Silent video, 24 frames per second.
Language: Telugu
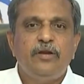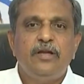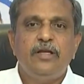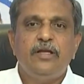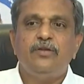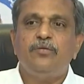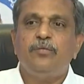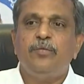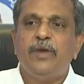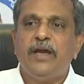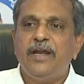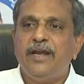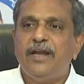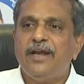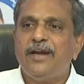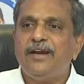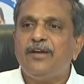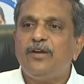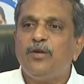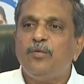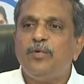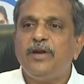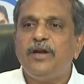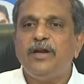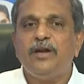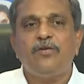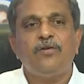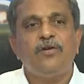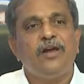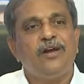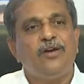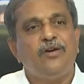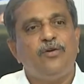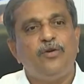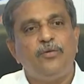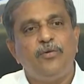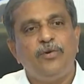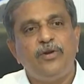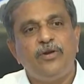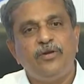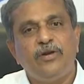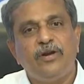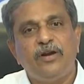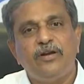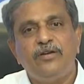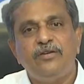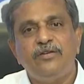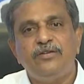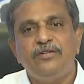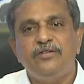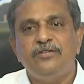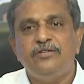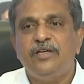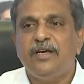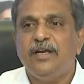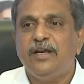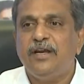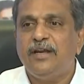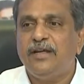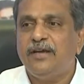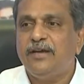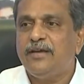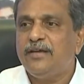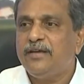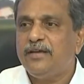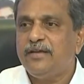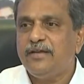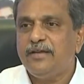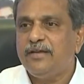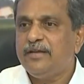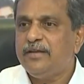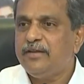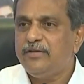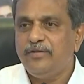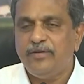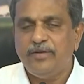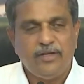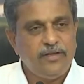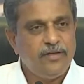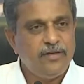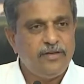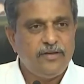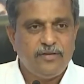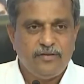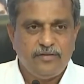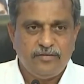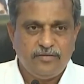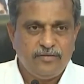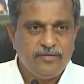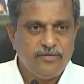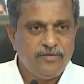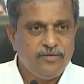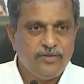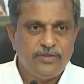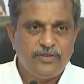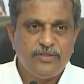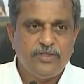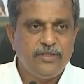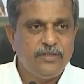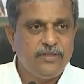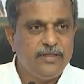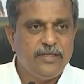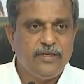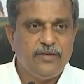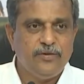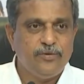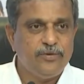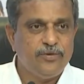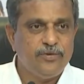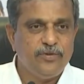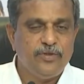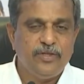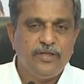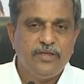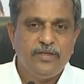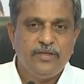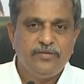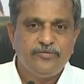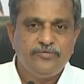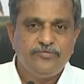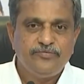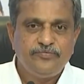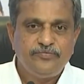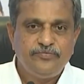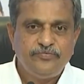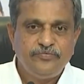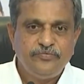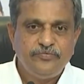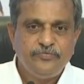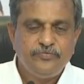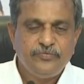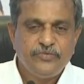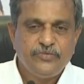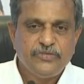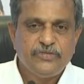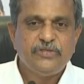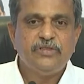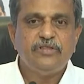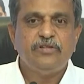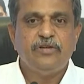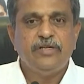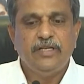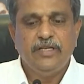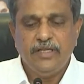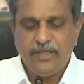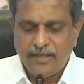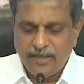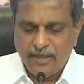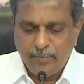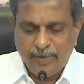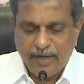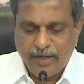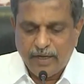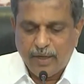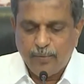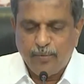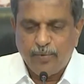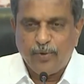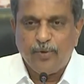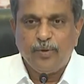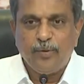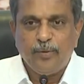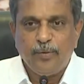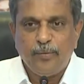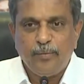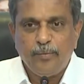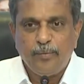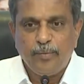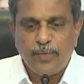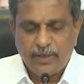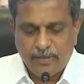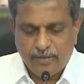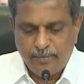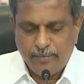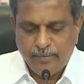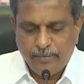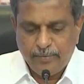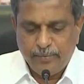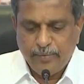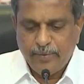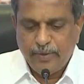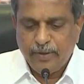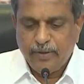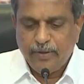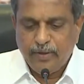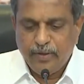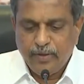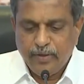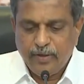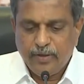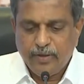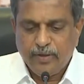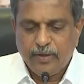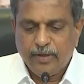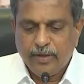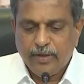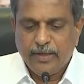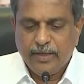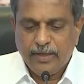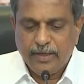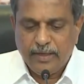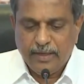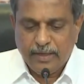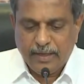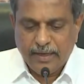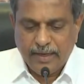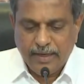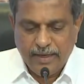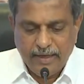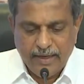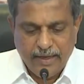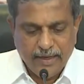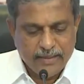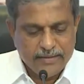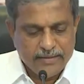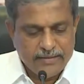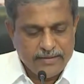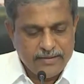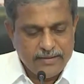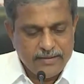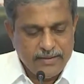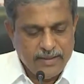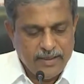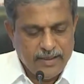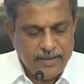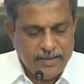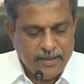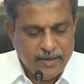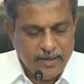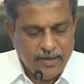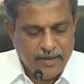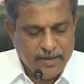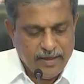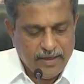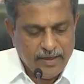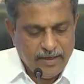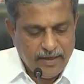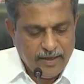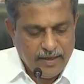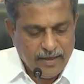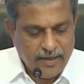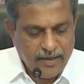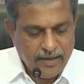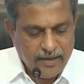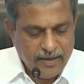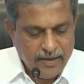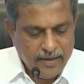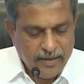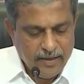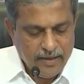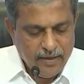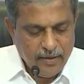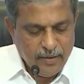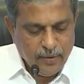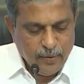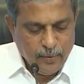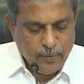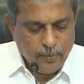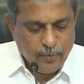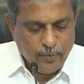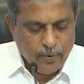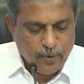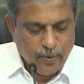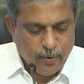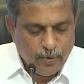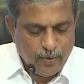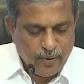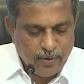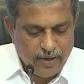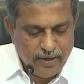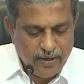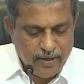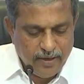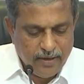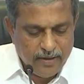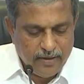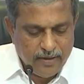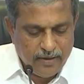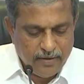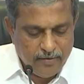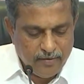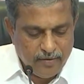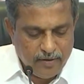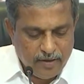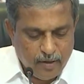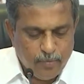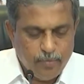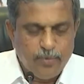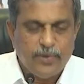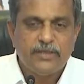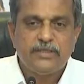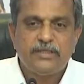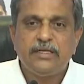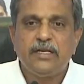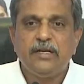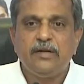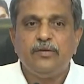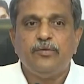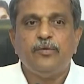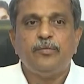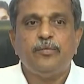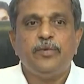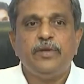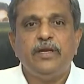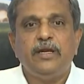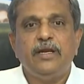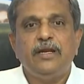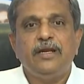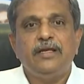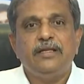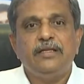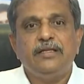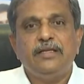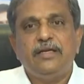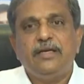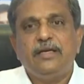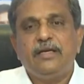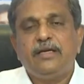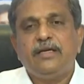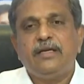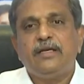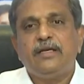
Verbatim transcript: లేదు మైనారిటీలో పడినా కూడా గవర్నమెంట్ను కంటిన్యూ చేయాలన్నా అది కూడా క్వశ్చన్ ఇదే అవుతుంది ఇవన్నీ డిబేటబుల్ బట్ ఐడియల్స్ ఇది ఇదైనా ఓవరాల్ దాంట్లో నా పర్సనల్ ఒపీనియన్ అయితే